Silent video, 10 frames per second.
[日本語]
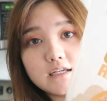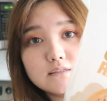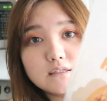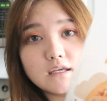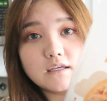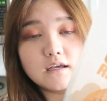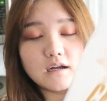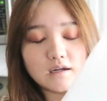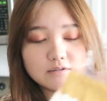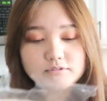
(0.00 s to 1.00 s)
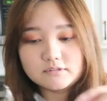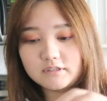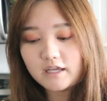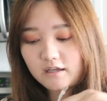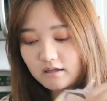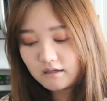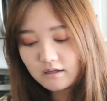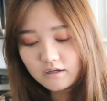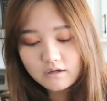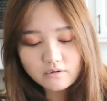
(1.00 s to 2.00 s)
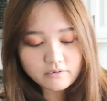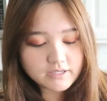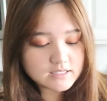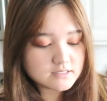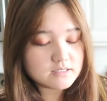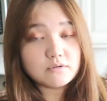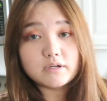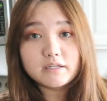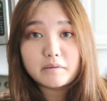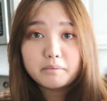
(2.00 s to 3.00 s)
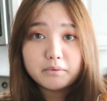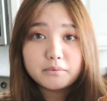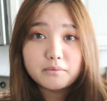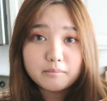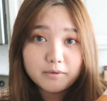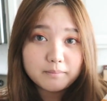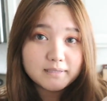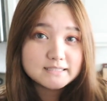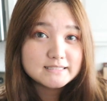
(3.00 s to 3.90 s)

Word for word: ライスケーキがあるのでおやつにこれ食べようと思います